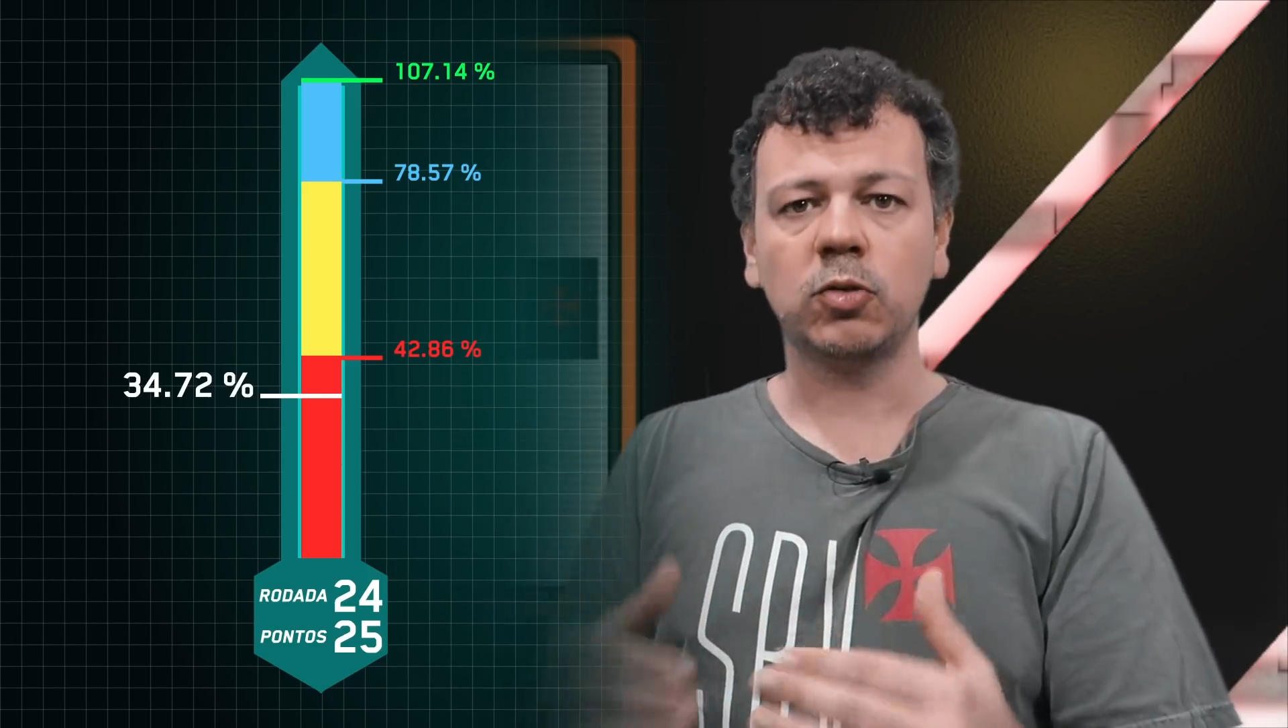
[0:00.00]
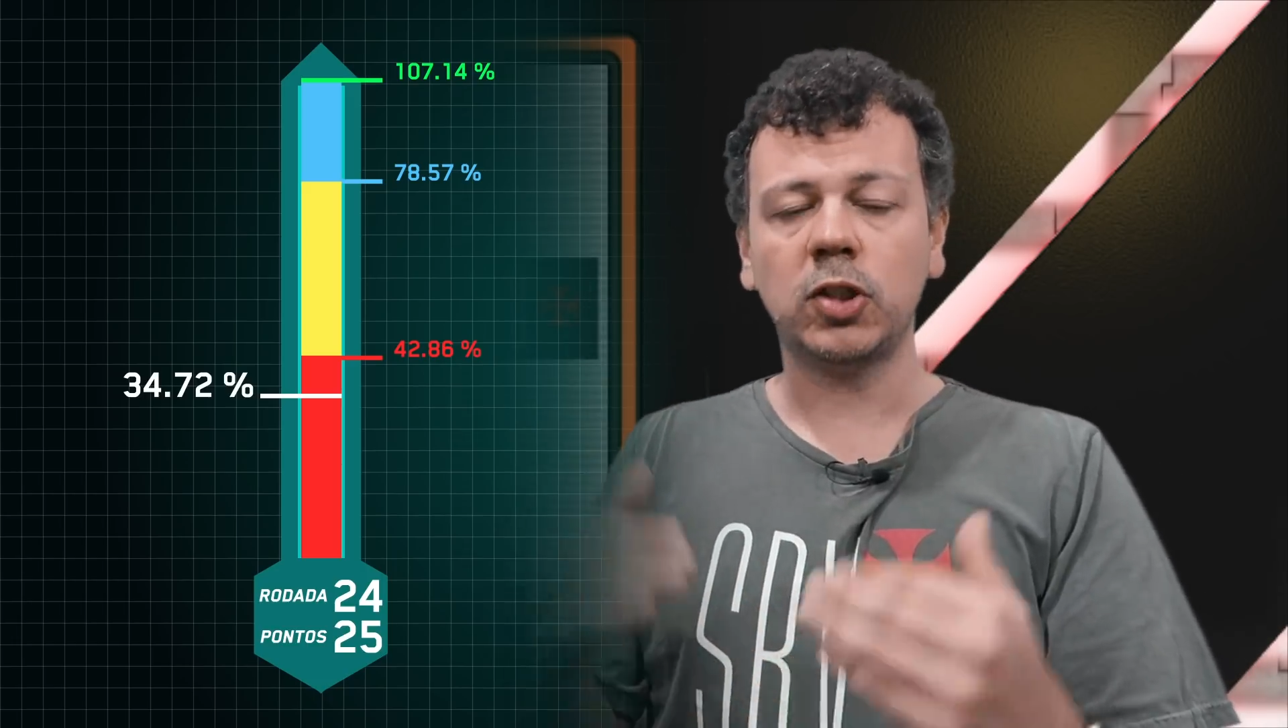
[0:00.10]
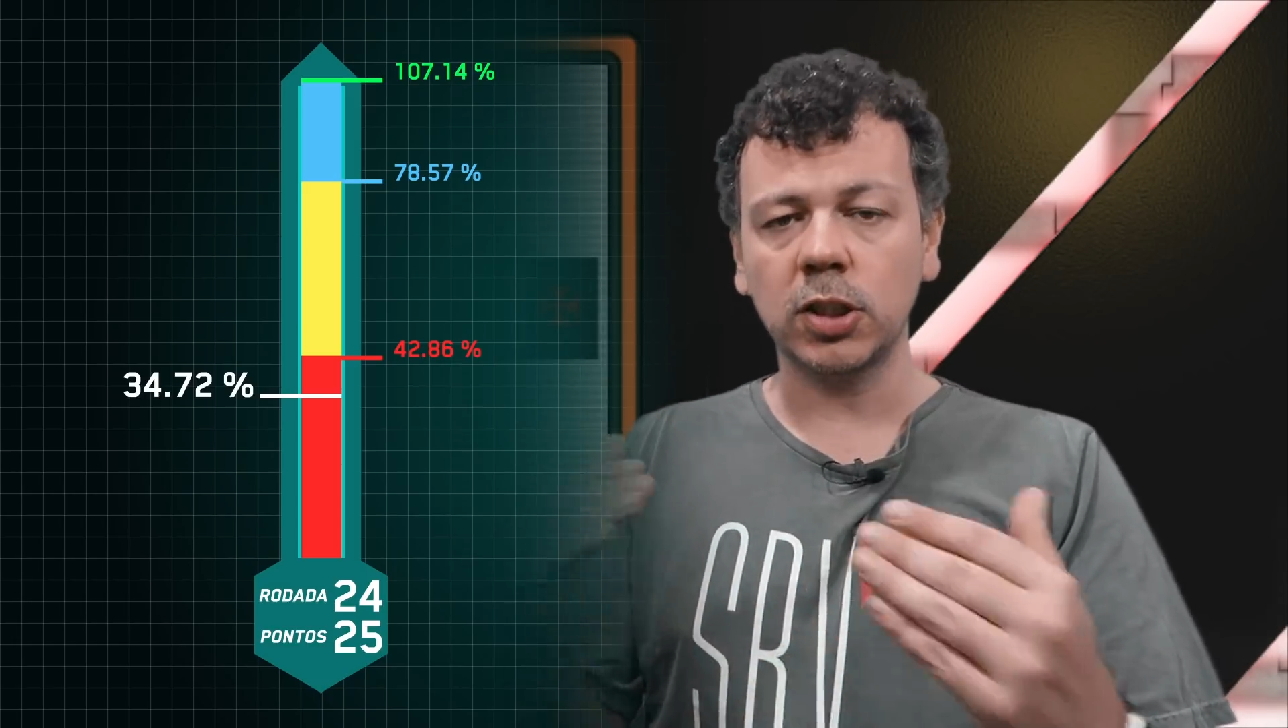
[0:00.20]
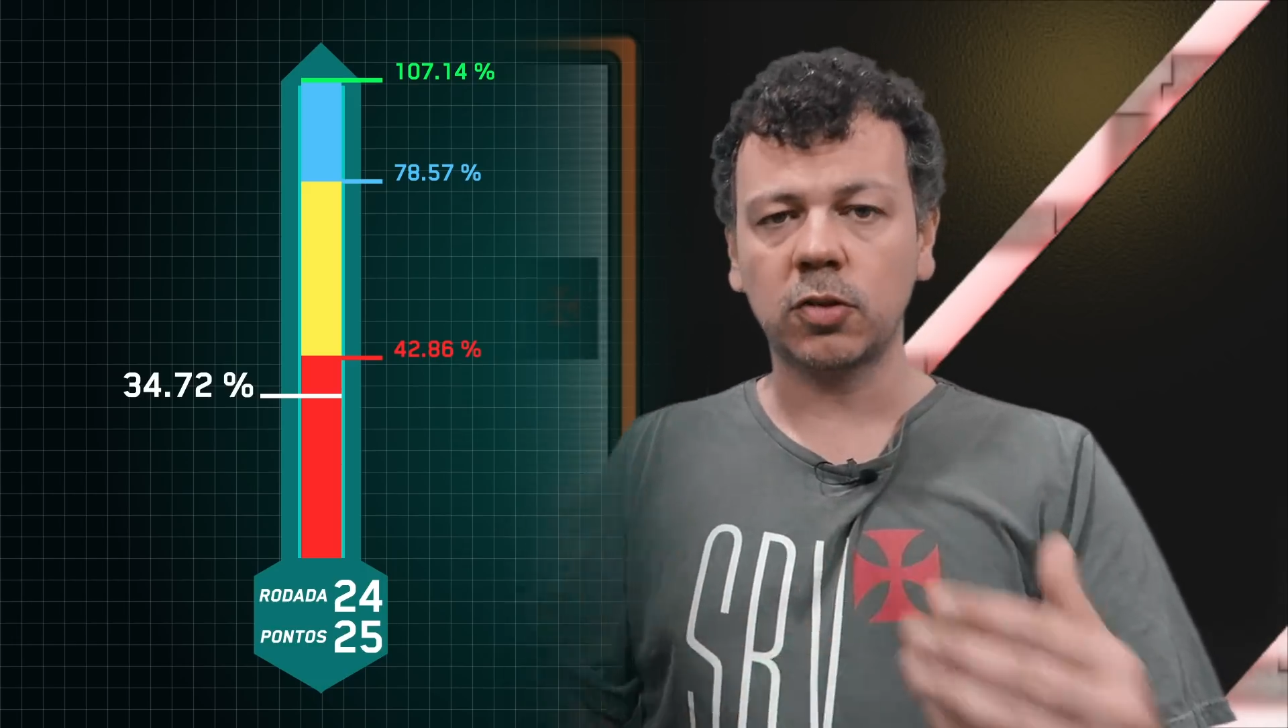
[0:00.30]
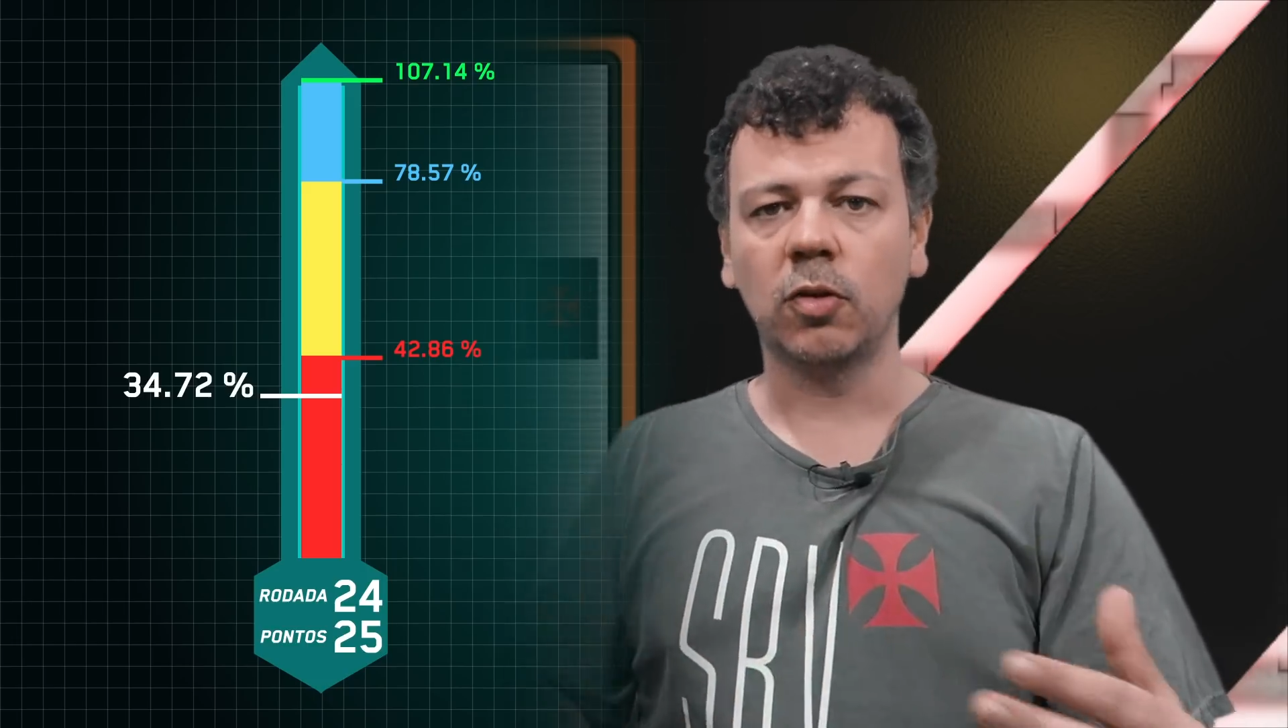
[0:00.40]
o
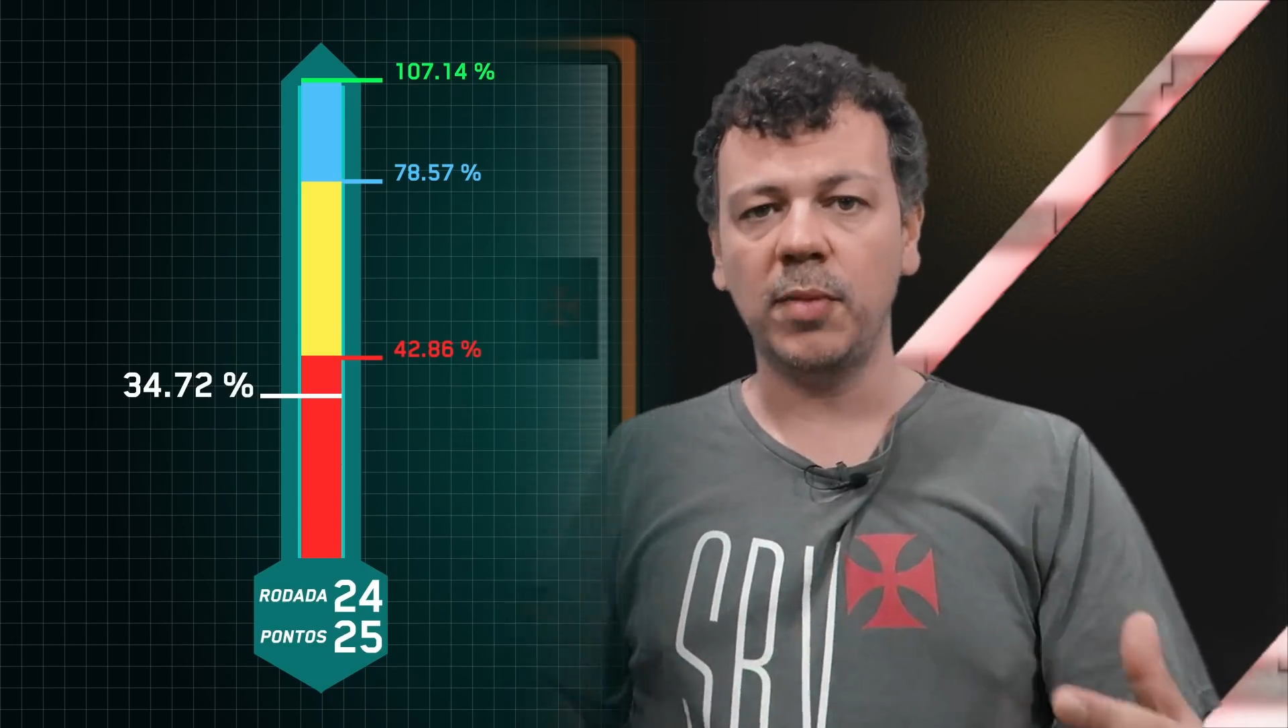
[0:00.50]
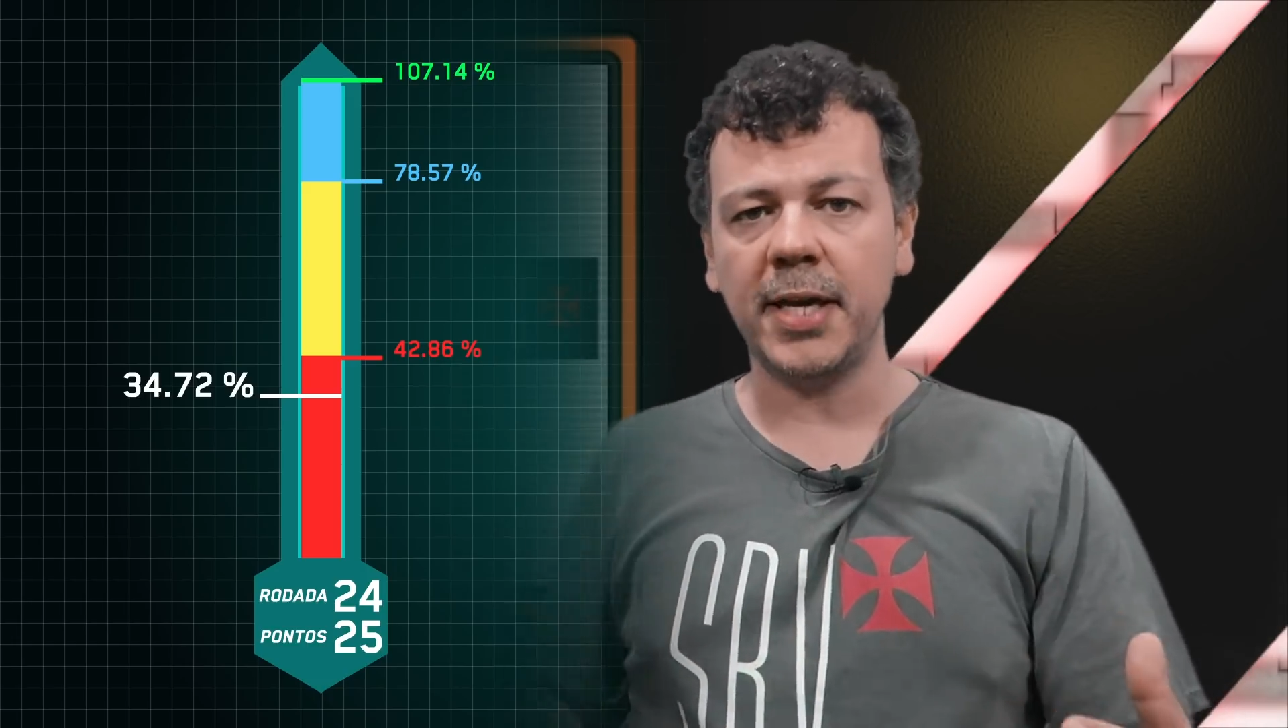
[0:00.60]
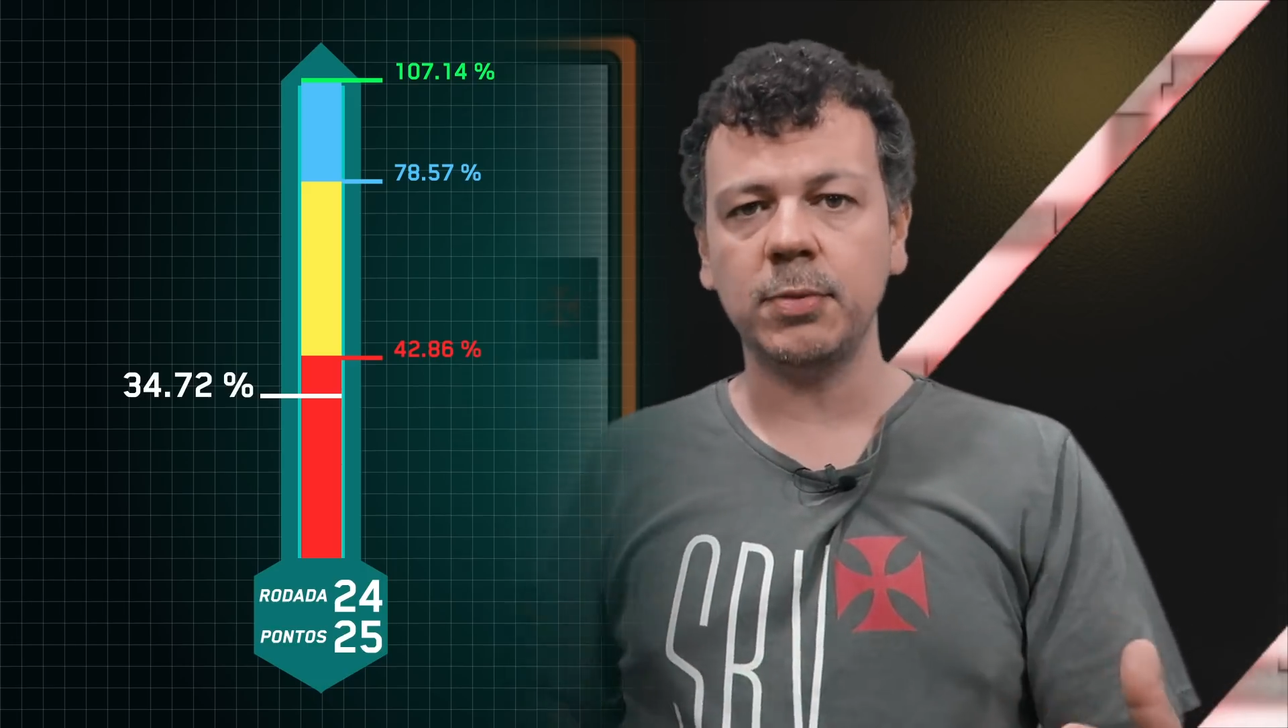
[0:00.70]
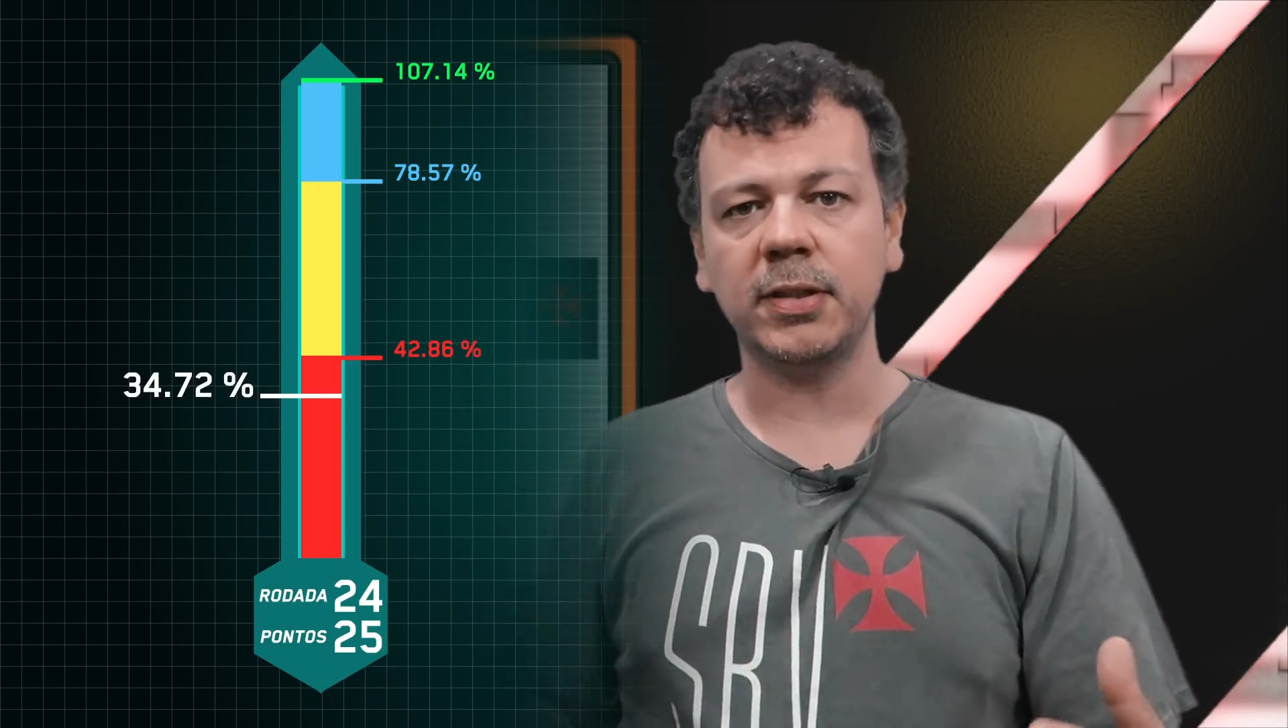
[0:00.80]
título mesmo,